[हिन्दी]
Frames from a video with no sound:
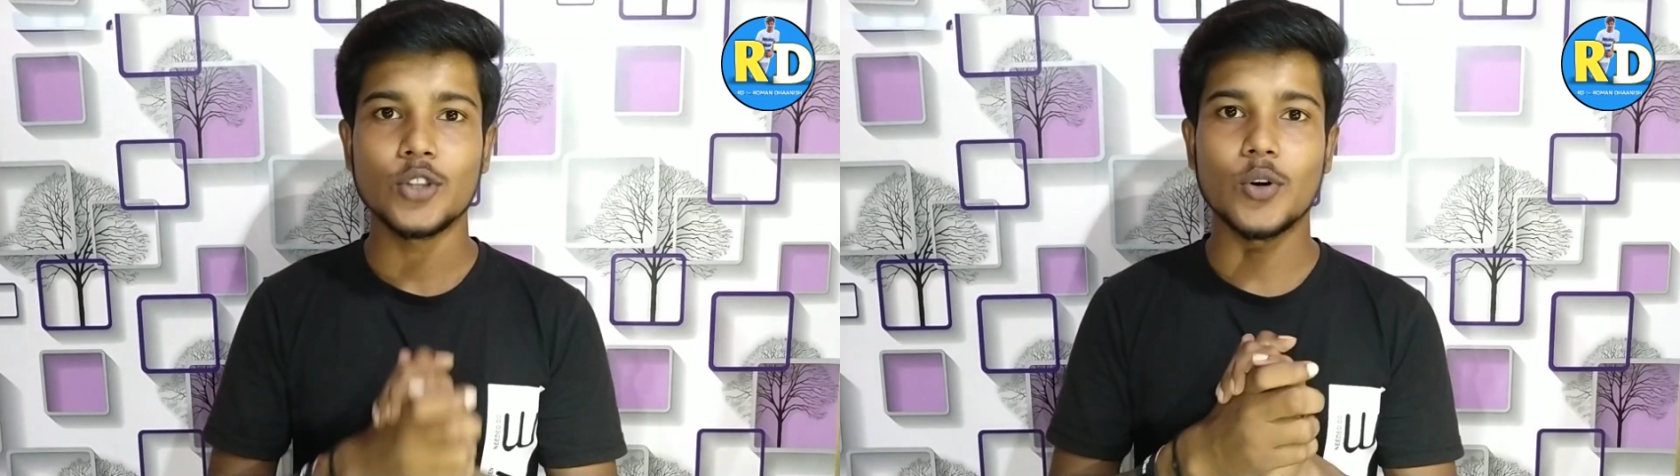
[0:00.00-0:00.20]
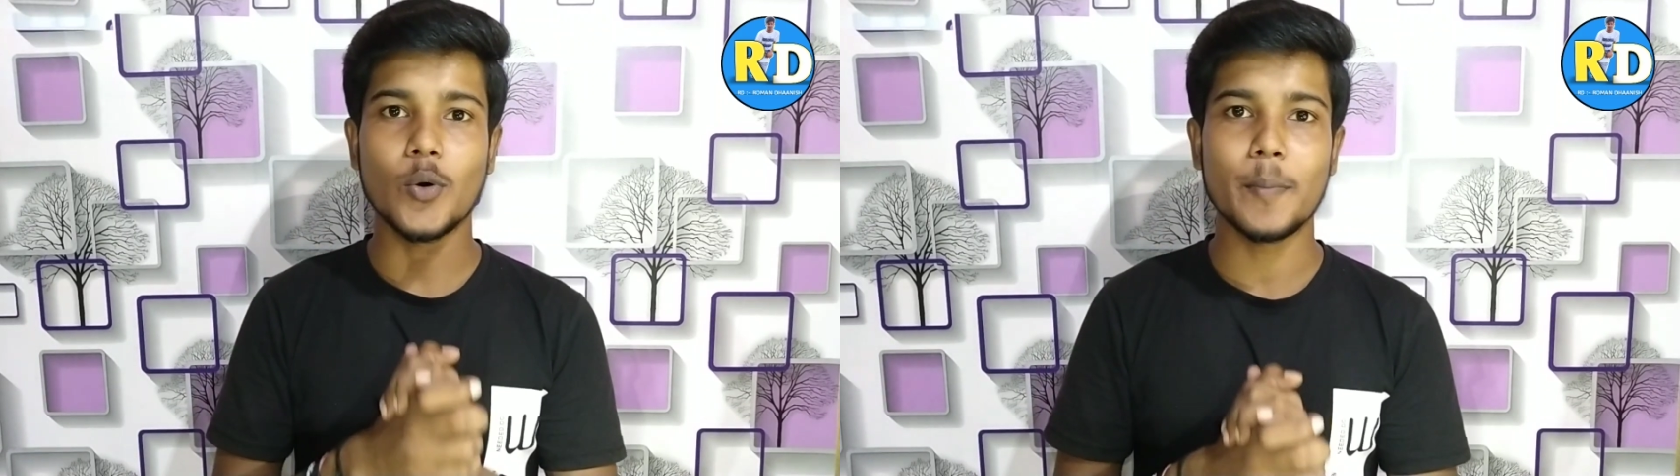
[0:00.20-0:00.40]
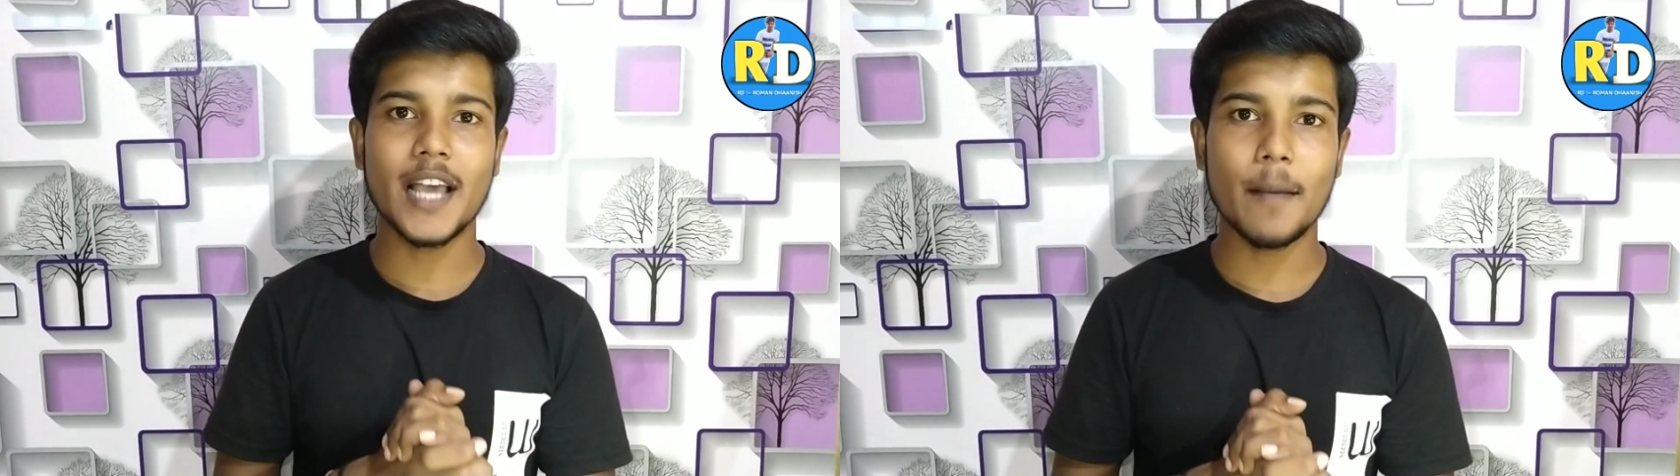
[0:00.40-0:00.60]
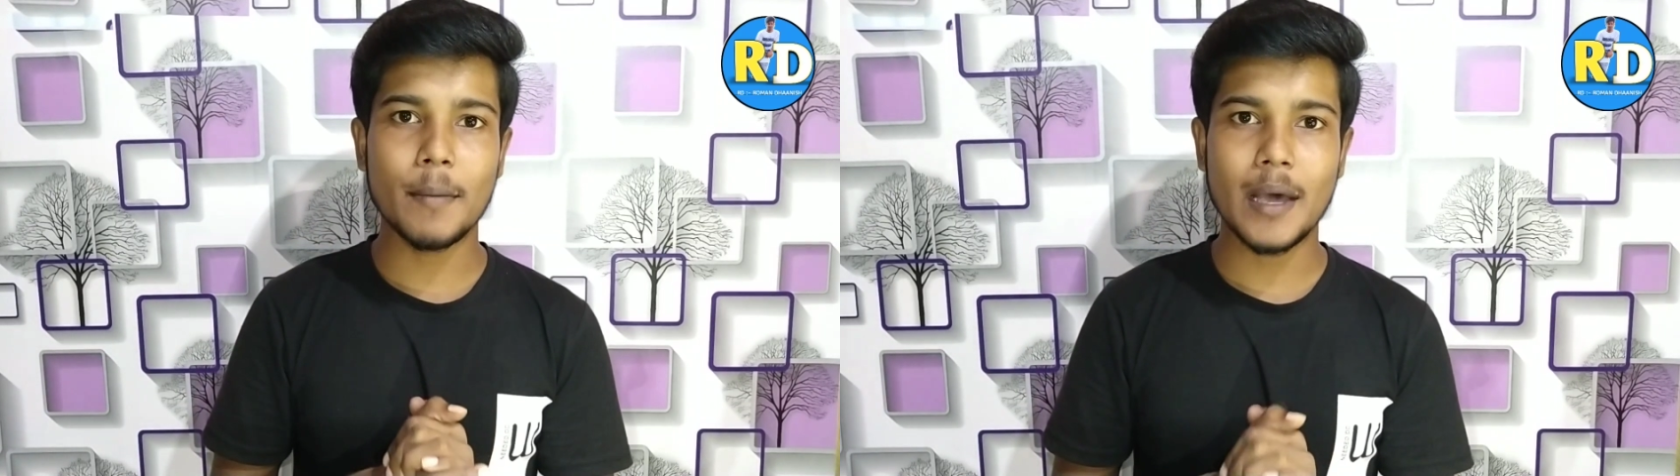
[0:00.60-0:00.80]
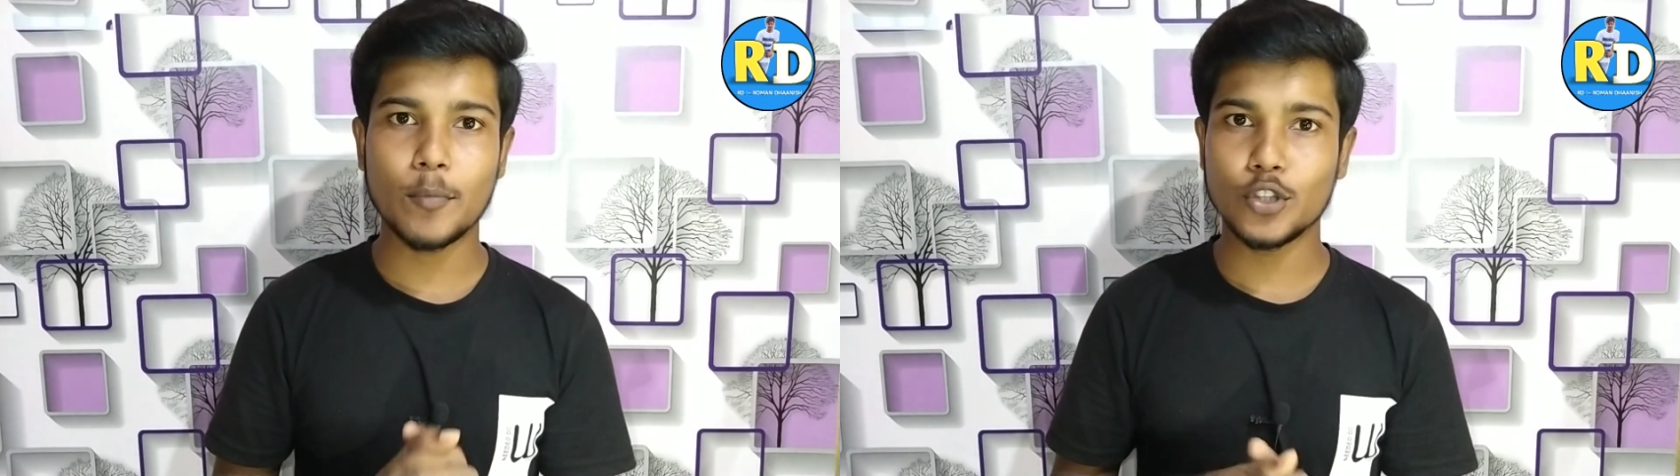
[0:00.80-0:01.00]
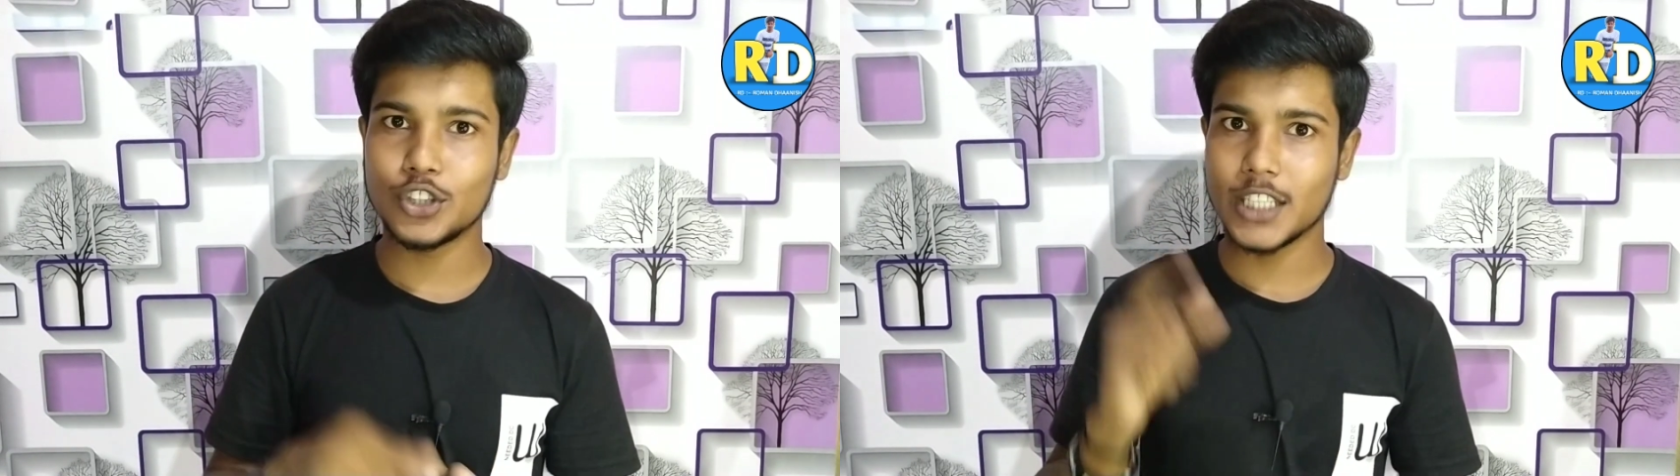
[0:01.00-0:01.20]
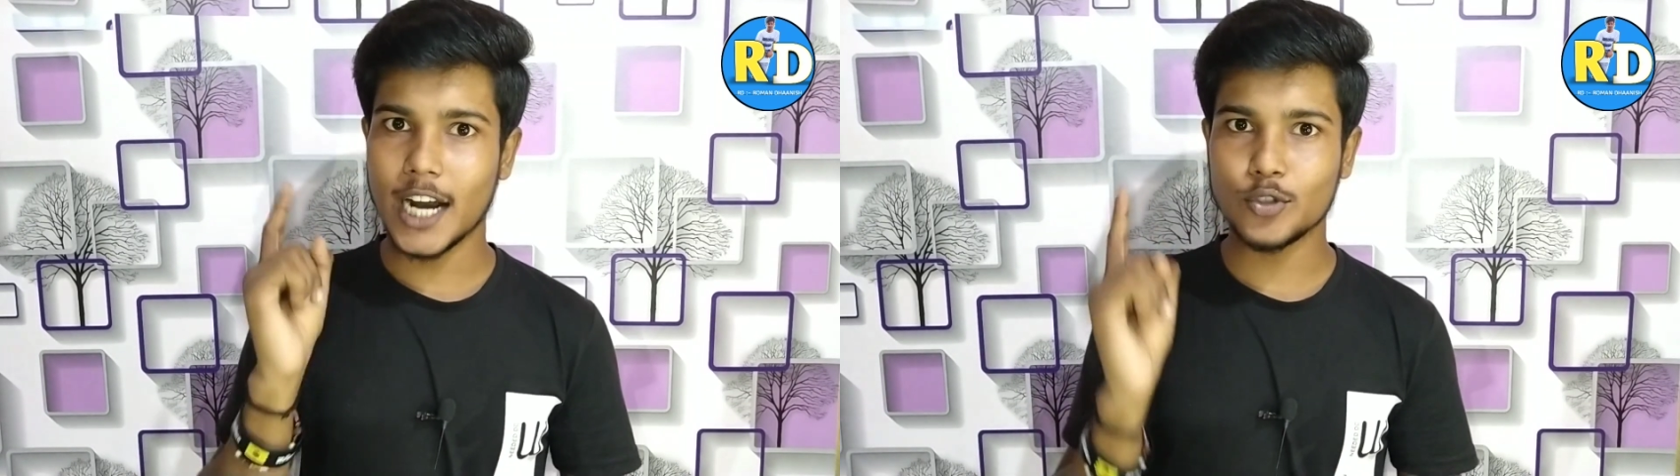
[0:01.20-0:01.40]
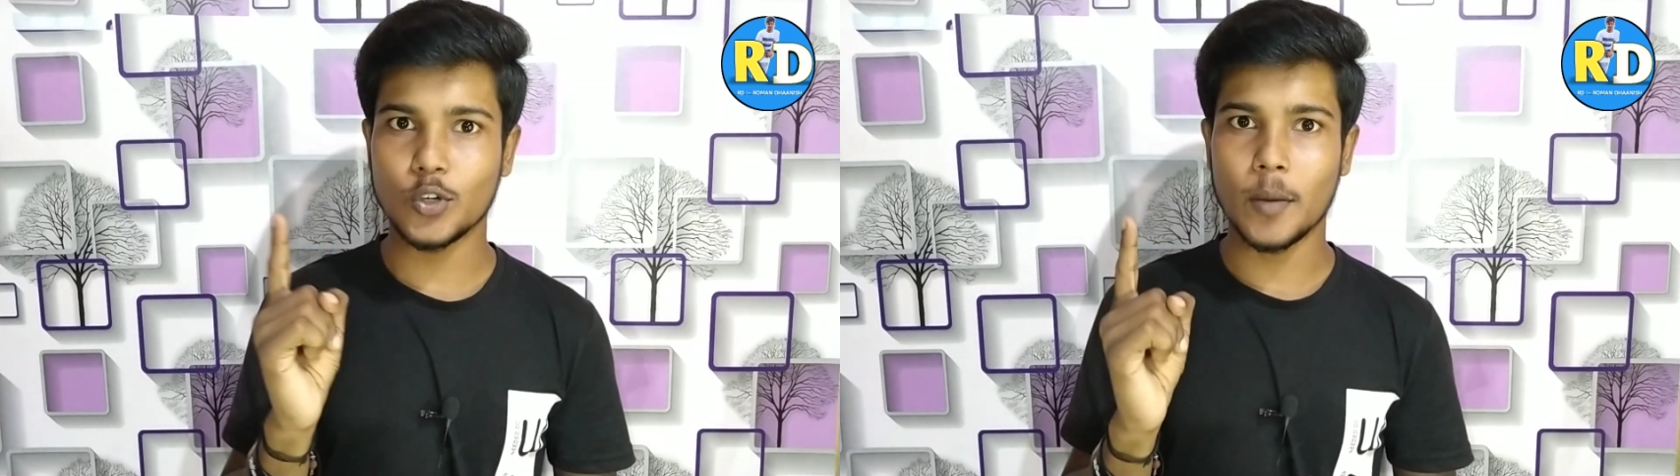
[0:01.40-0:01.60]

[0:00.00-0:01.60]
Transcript: तो यहां पे मैं आपको चार